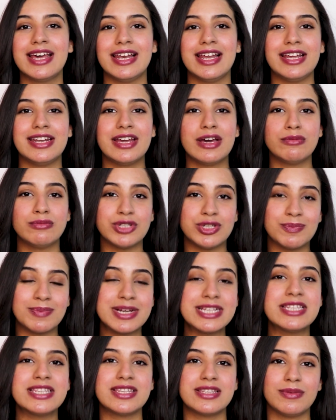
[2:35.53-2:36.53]
لانها مش
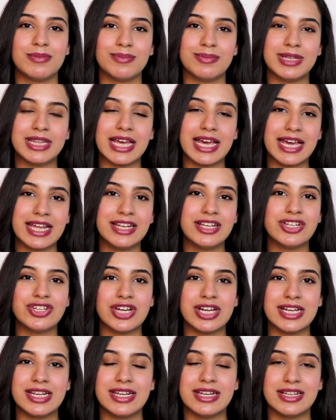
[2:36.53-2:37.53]
بس بتخلي
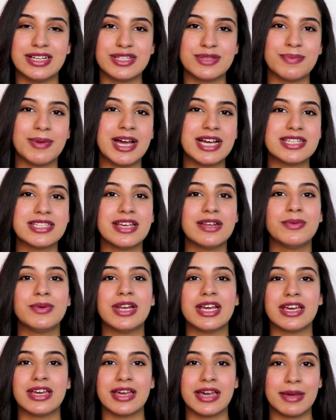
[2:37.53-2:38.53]
شكل الجسم احسن
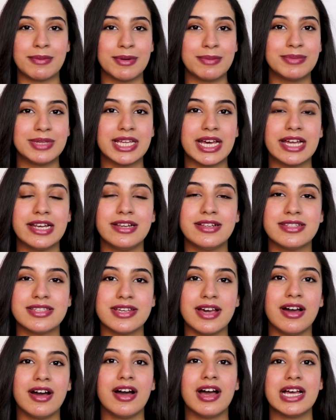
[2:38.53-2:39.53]
ولكن كمان بتخلي
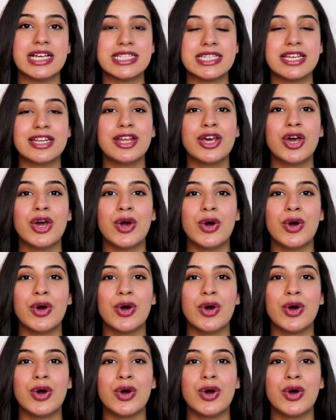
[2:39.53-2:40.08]
الصحة احسن